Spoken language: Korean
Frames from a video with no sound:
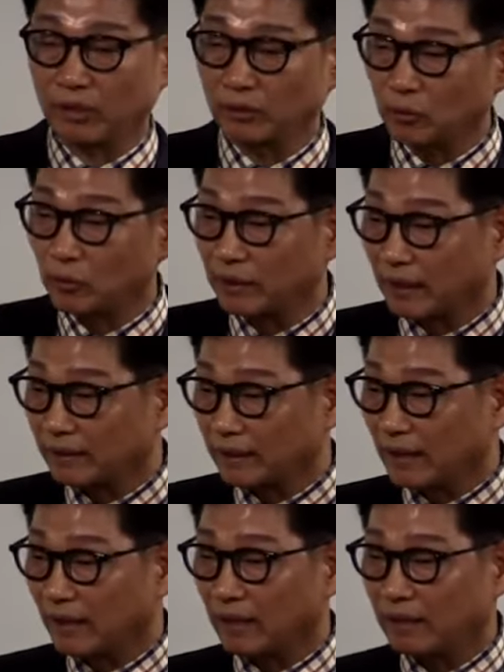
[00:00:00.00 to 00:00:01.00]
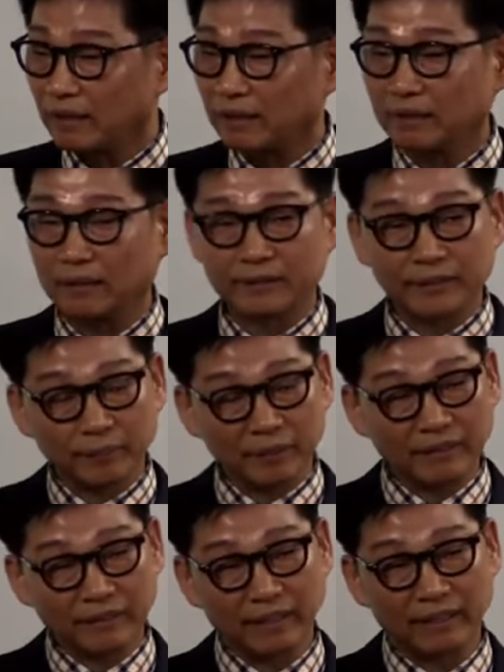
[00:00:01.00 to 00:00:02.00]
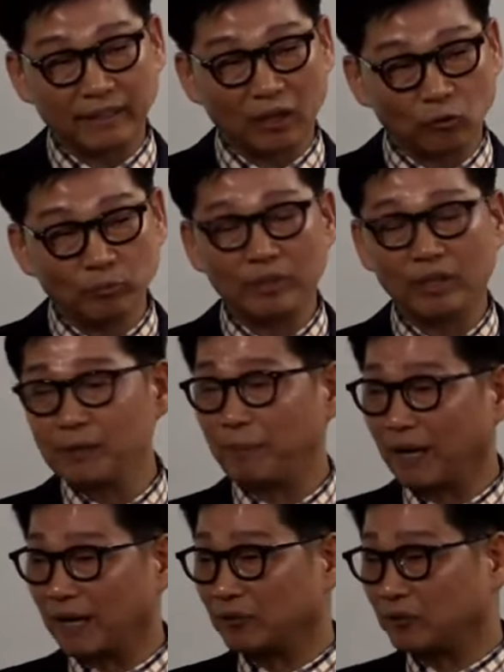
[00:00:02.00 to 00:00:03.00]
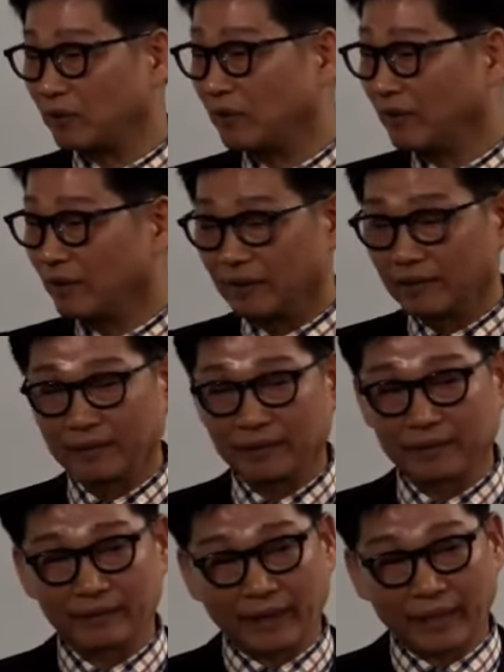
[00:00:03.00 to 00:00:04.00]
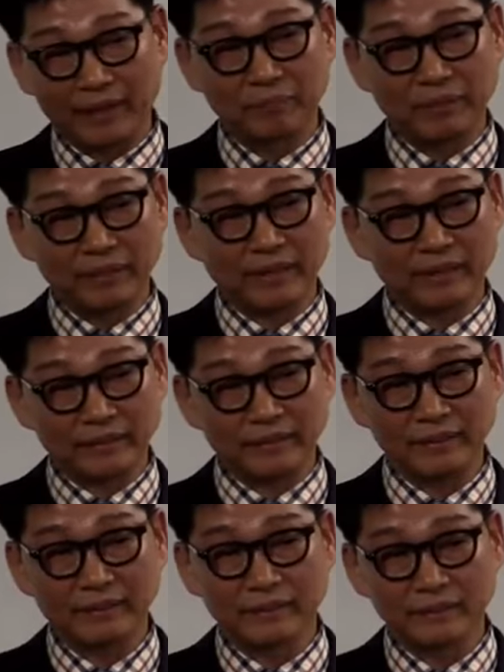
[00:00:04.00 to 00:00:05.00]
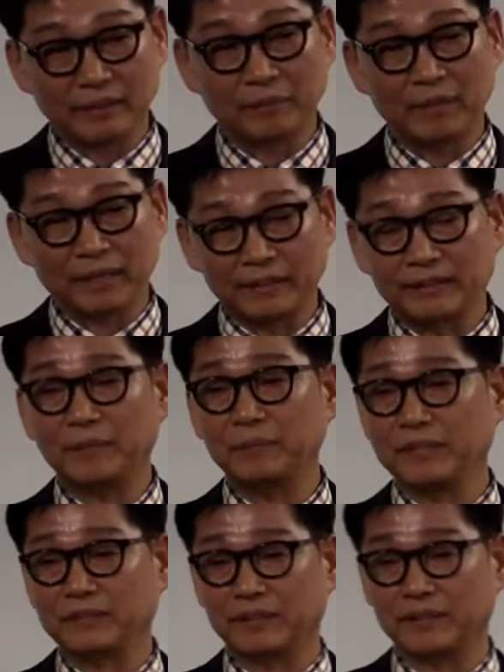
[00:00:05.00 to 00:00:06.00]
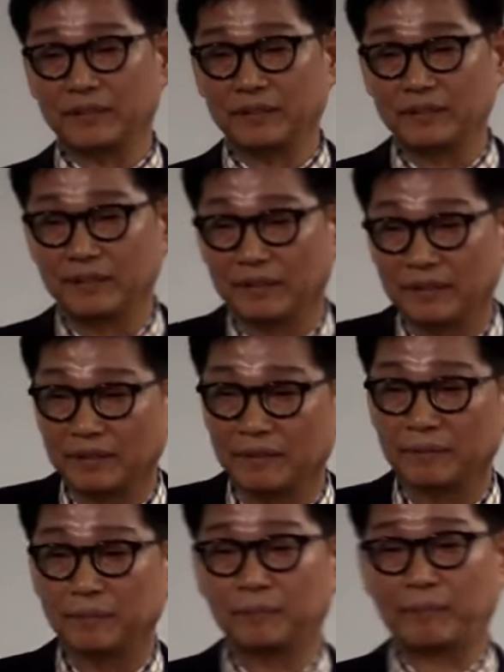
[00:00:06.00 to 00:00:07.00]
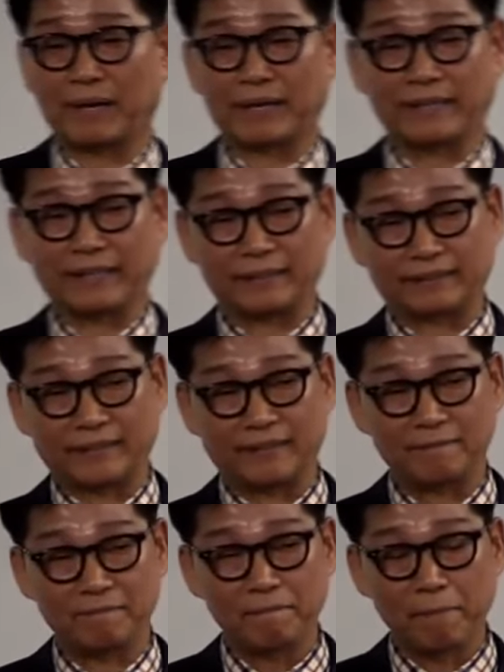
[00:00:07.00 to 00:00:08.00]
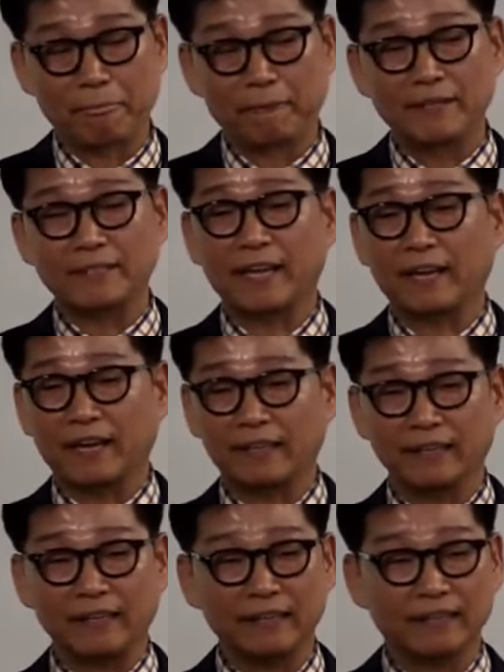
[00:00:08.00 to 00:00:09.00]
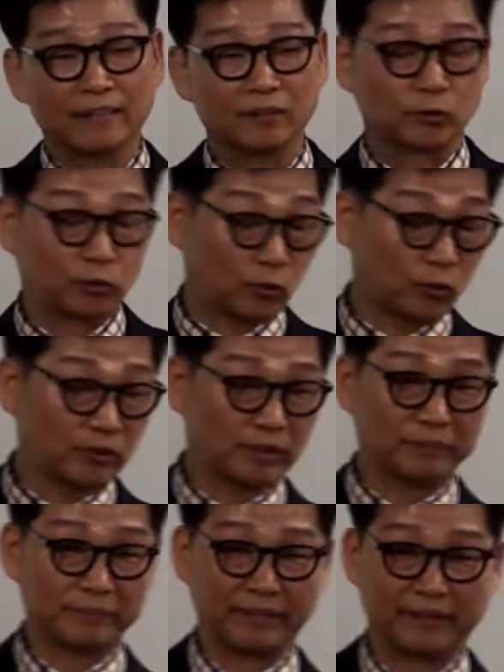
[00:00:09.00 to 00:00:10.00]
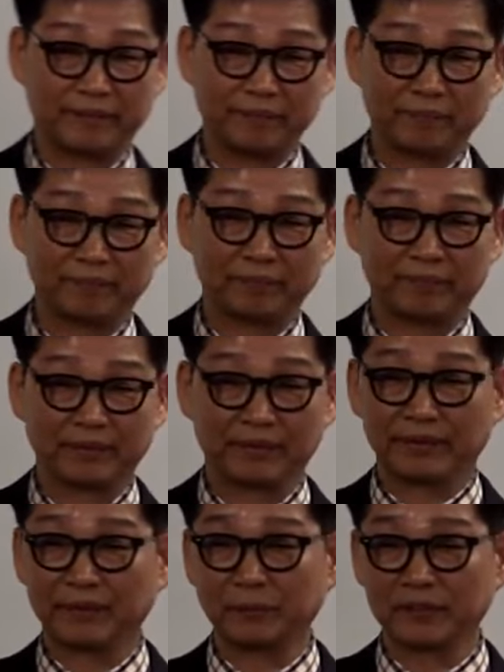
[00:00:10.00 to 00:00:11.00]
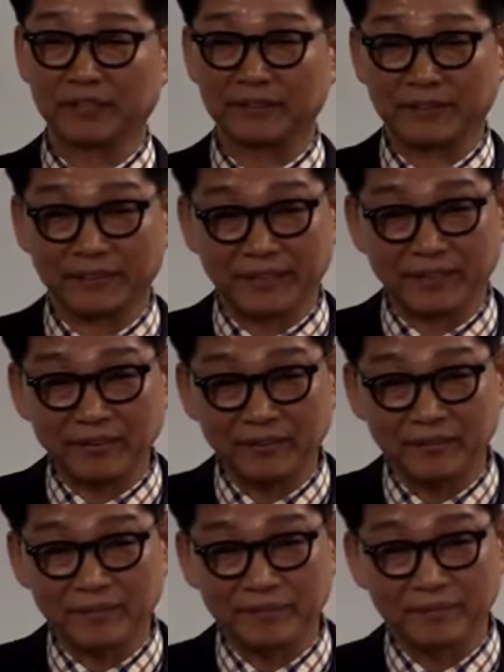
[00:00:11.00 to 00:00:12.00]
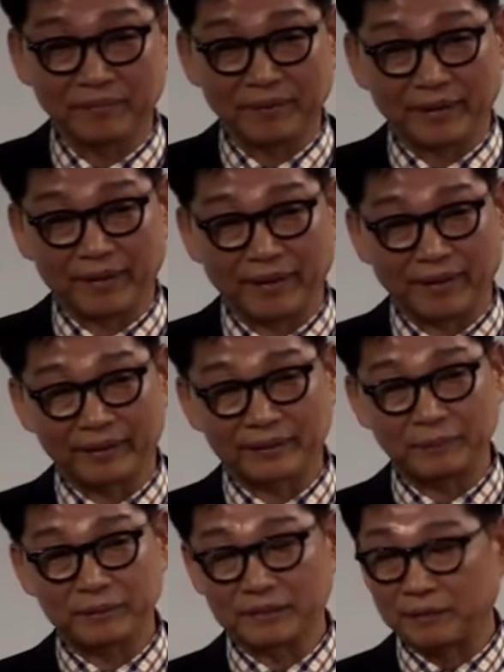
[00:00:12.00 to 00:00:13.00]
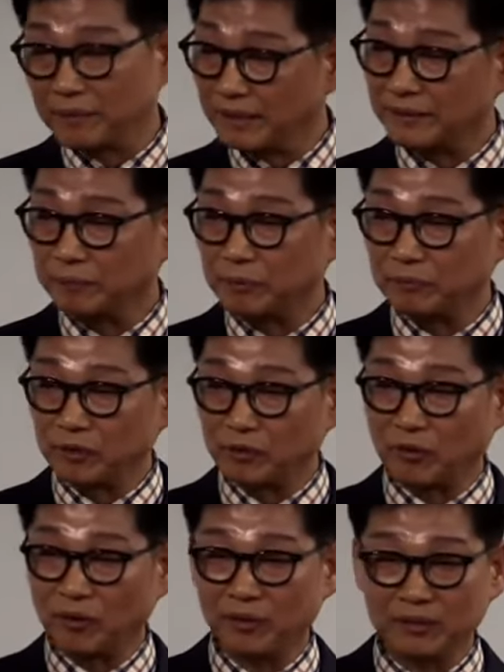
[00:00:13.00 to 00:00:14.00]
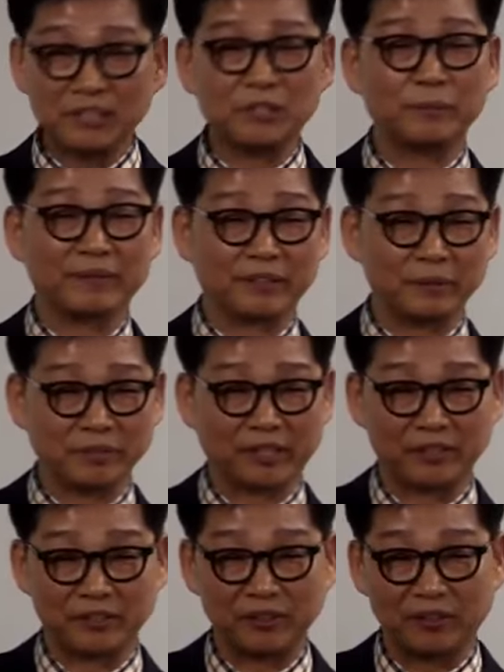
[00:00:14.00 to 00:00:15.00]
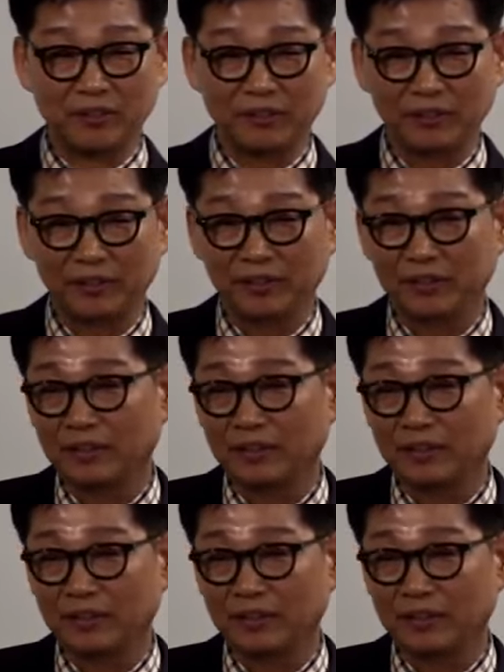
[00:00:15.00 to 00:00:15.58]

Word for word: 보상 플랜 듣고 나니까 어쩌면 이게 내 운명을 바꿔줄 나의 미래를 정말 애터미에서 어, 바꿔야 되겠다. 이 생각이 들어오는 겁니다. 그러다 보니까 어떻게 돼요? 예, 애텀이 정말 제품 들고 뛸 수밖에 없었겠죠.